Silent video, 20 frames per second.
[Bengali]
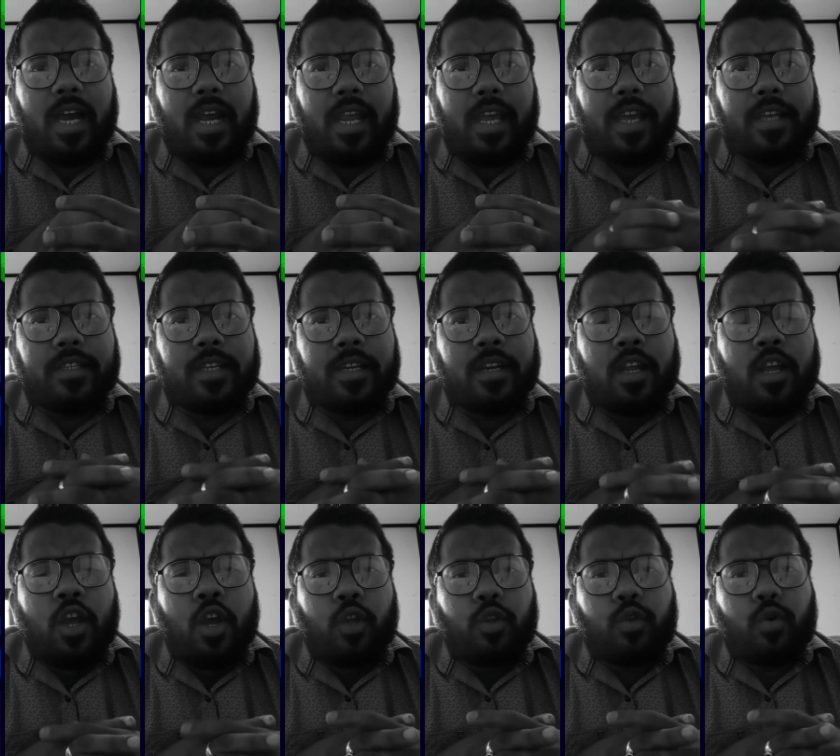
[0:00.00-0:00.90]
টাকা রেখেছেন
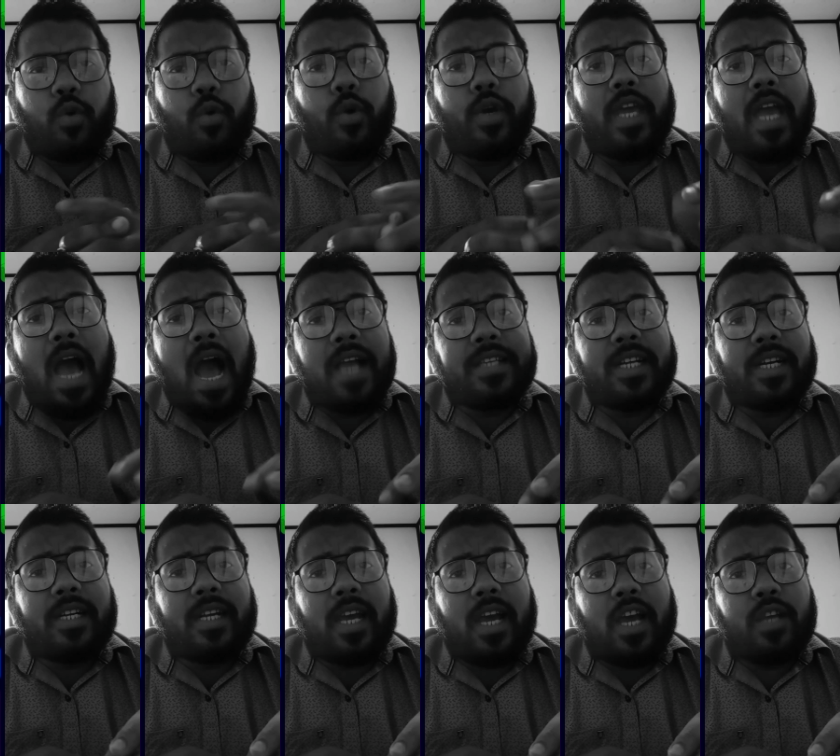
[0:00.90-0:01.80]
তো ওই
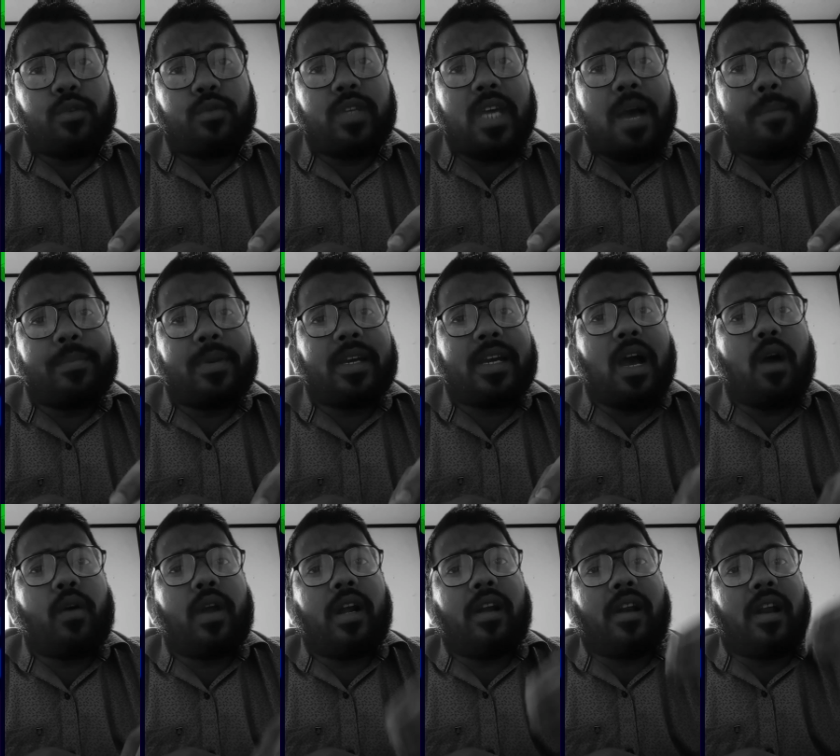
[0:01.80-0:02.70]
হাজার টাকা যদি আপনি
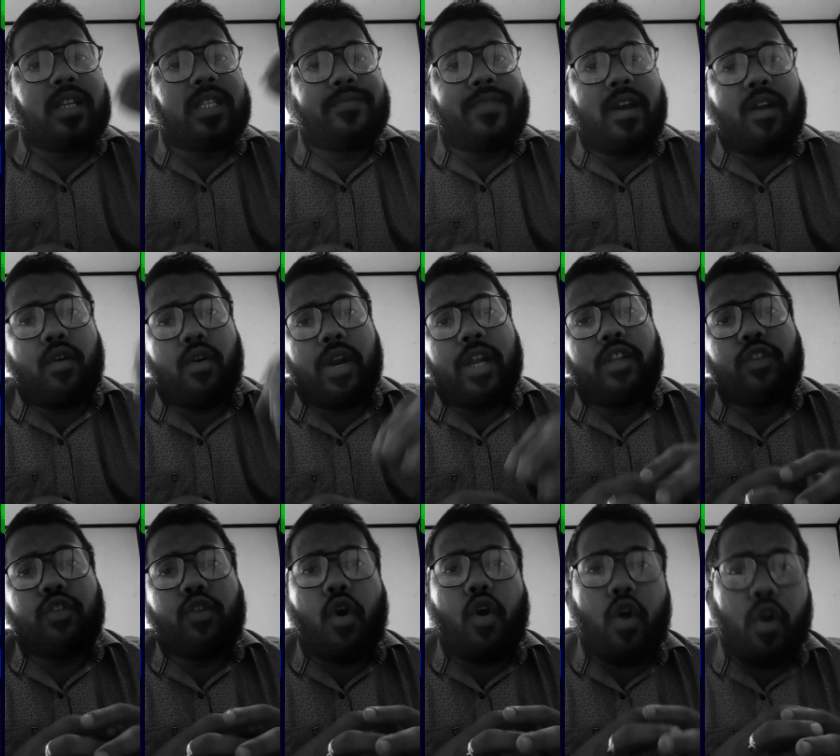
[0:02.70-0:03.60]
কাউকে ট্রান্সফার করেন
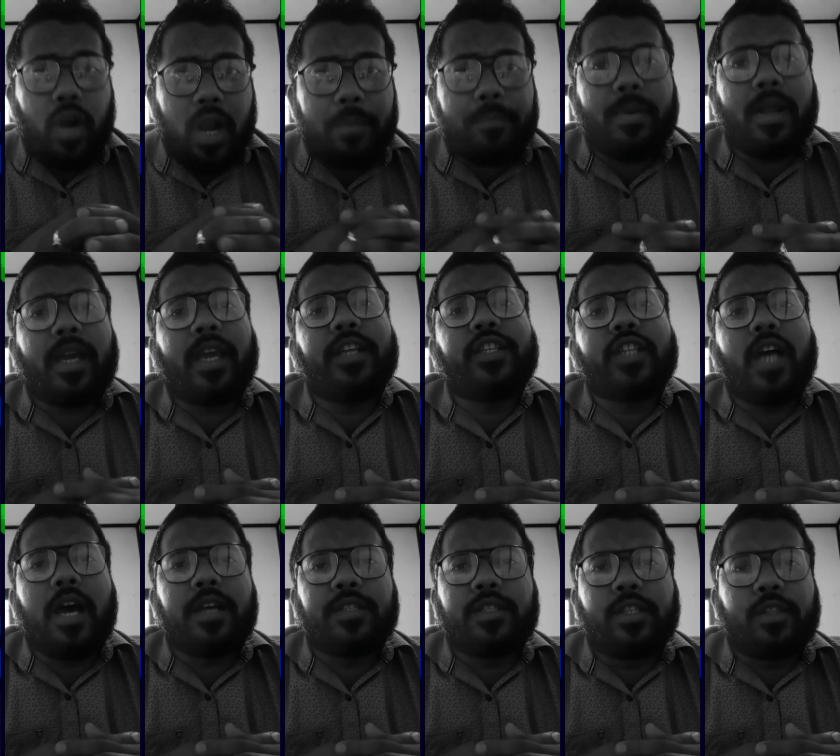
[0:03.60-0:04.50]
তখন আপনাকে
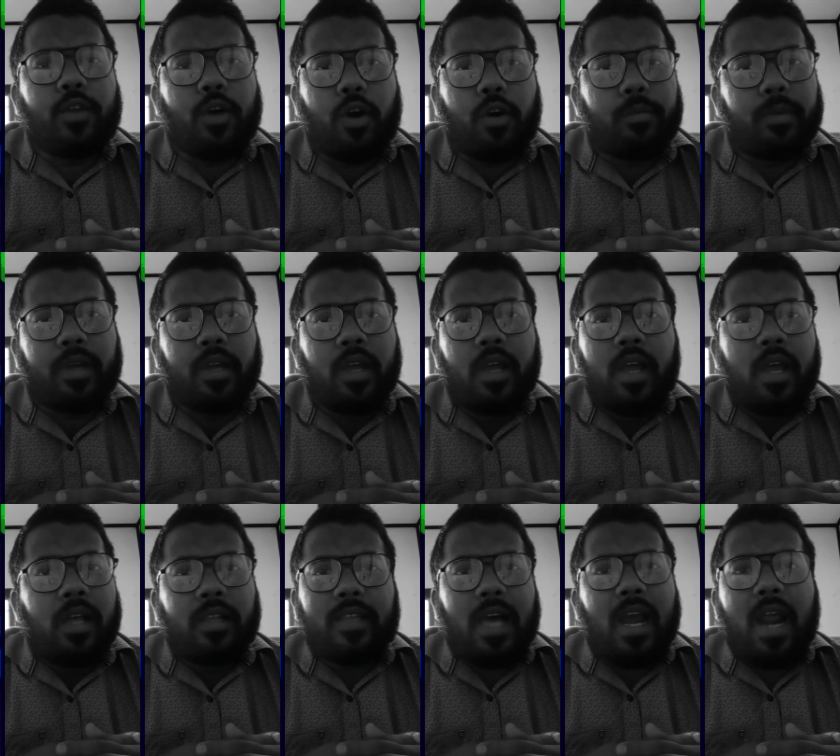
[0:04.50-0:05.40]
চার্জ দিতে হবে
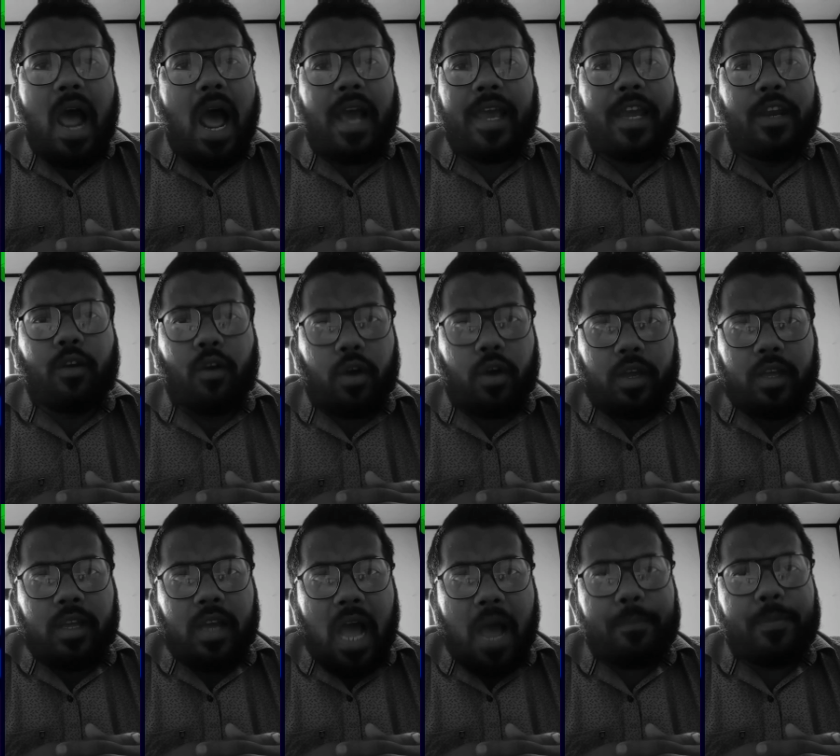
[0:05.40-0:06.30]
তার আগে নয়
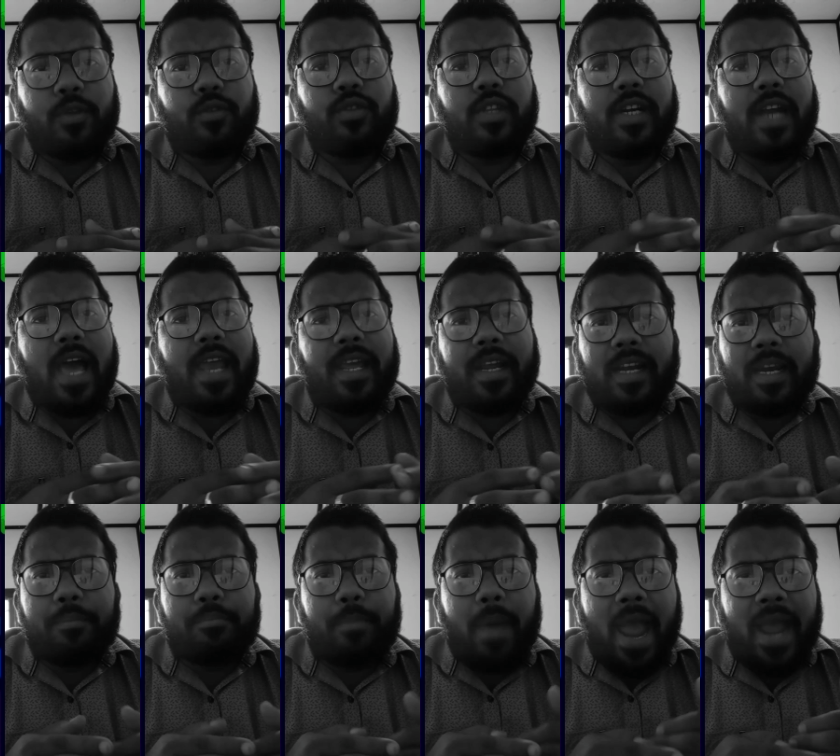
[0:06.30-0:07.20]
আপনি যদি
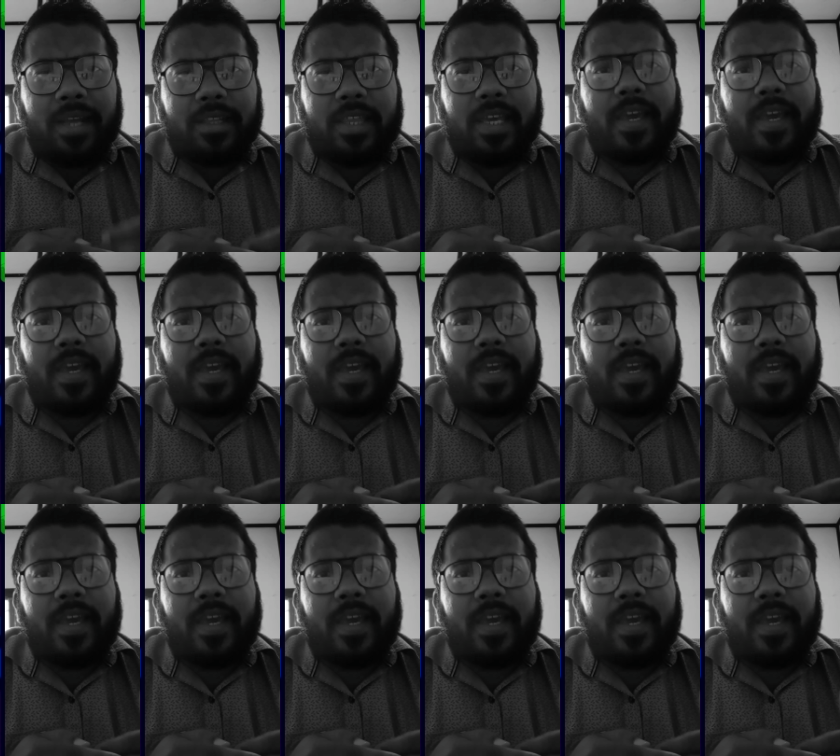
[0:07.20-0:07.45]
ডাইরেক্টলি ব্যাংক